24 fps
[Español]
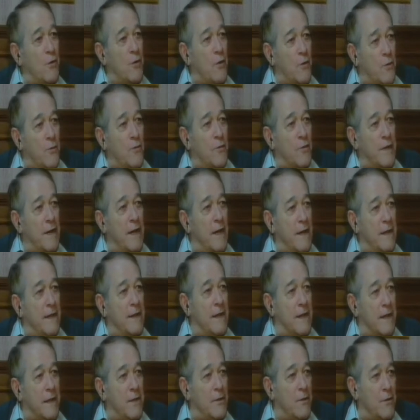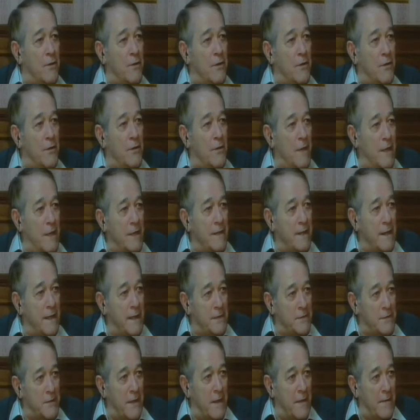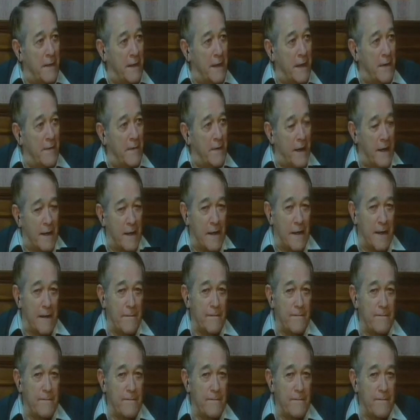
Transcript: que ocurre en el territorio de la ciudad de Bahía Blanca.